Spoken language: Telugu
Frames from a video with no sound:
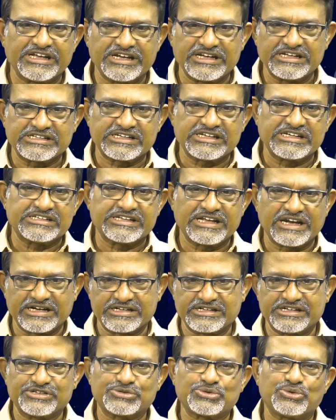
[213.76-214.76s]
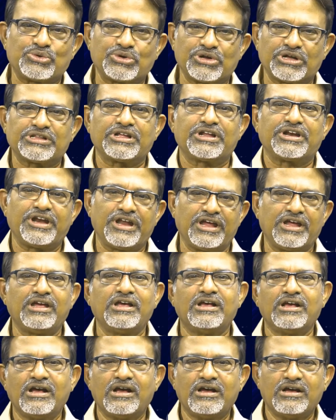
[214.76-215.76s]
సిరీస్కి సెలెక్ట్ చేసుకుంటూ అతన్ని
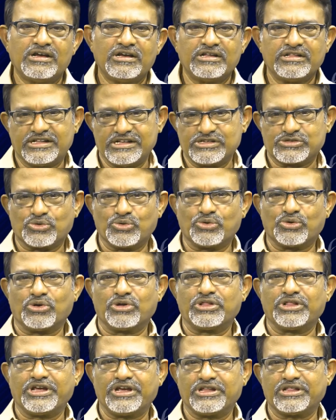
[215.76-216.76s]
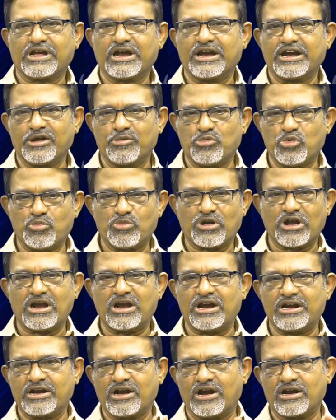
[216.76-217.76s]
తీసుకుంటోంది ఎందుకంటే బుమ్రా
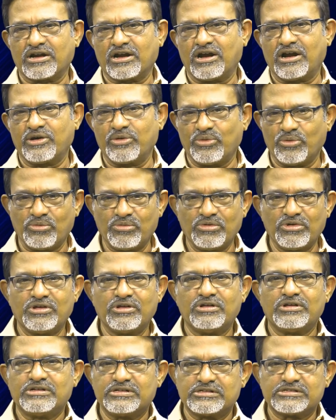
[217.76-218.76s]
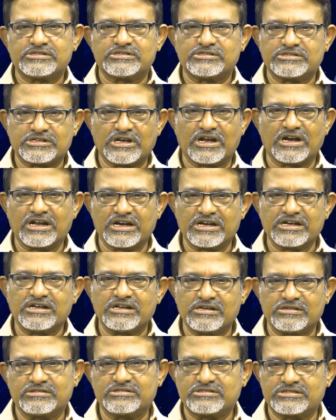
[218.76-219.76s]
లాంటి ఆటగాడు చాలా
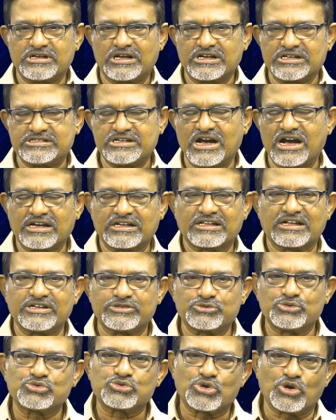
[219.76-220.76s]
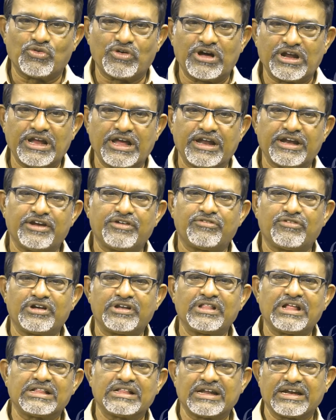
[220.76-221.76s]
చాలా జాగ్రత్తగా చూసుకోవాలి
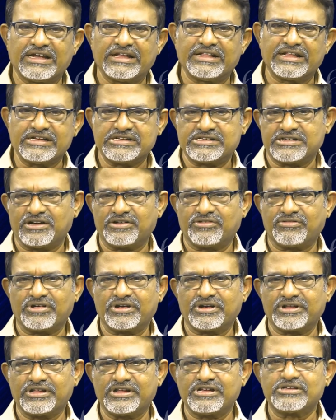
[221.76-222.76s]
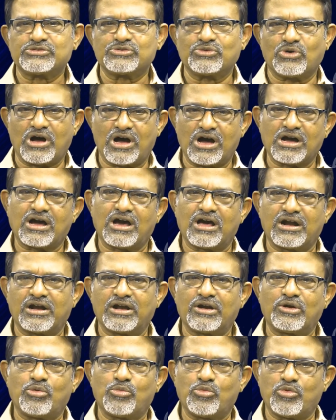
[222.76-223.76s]
అనేటువంటిది అందరికీ తెలిసినటువంటిది సో ఆ
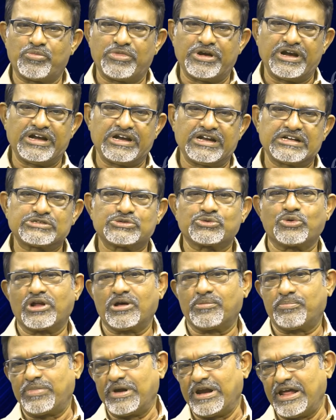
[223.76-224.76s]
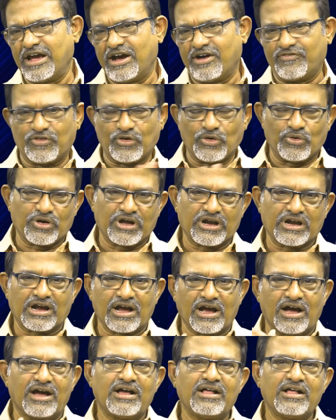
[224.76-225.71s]
కారణంలో ముంబై ఇండియన్స్ కూడా ప్లే ఆఫ్లో కనుక